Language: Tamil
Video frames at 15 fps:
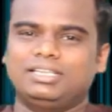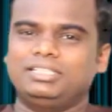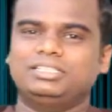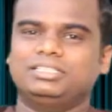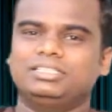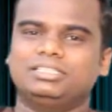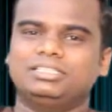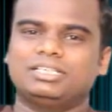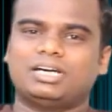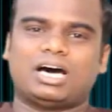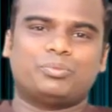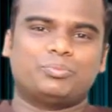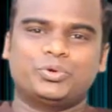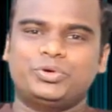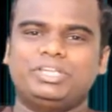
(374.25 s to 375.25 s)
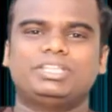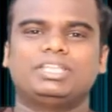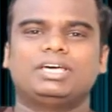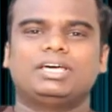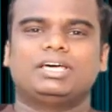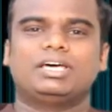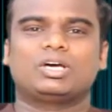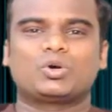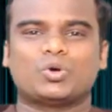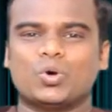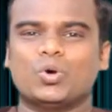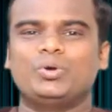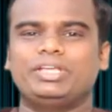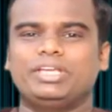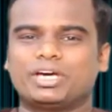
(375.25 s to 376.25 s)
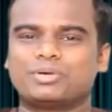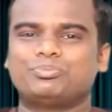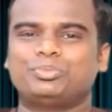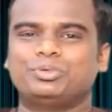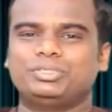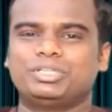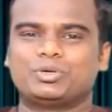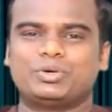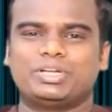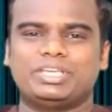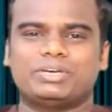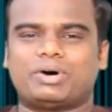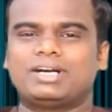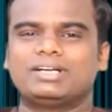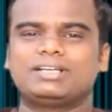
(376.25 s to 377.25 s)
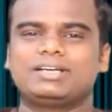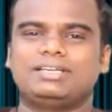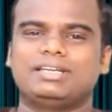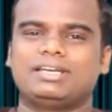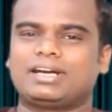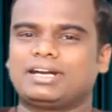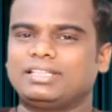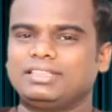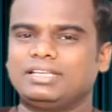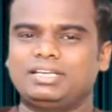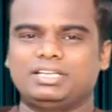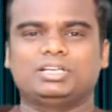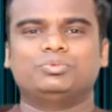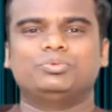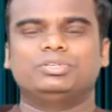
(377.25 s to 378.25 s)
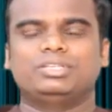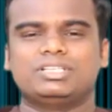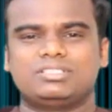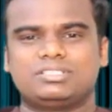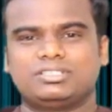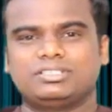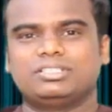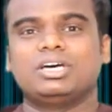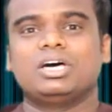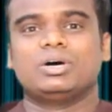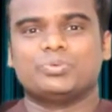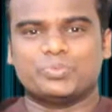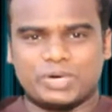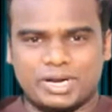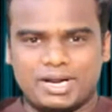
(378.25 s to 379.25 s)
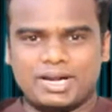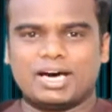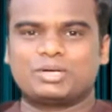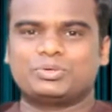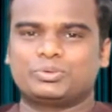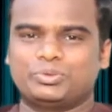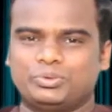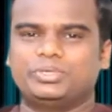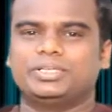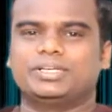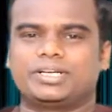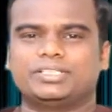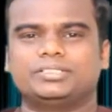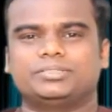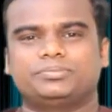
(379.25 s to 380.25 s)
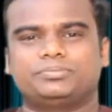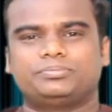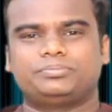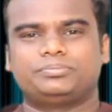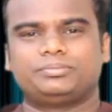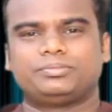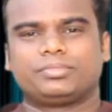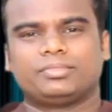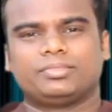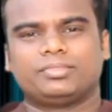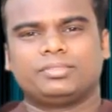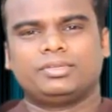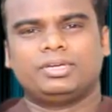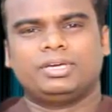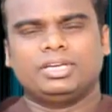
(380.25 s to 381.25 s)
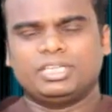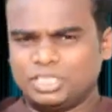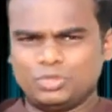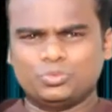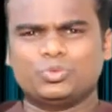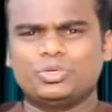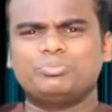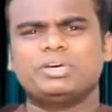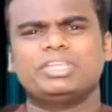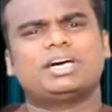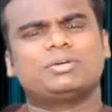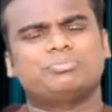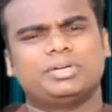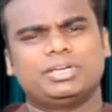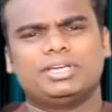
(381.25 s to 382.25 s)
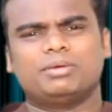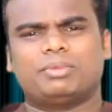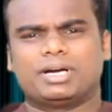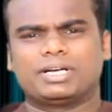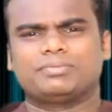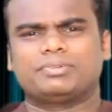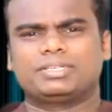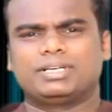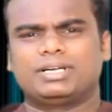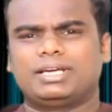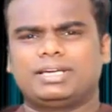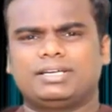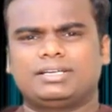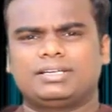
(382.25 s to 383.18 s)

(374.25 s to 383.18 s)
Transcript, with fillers: இது புனித கோடி அற்புதருடைய வாழ்க்கையில் நடந்த நிகழ்வு என்று வரலாறு கூறுகிறது இது உண்மைதான் பிரியமானவர்களே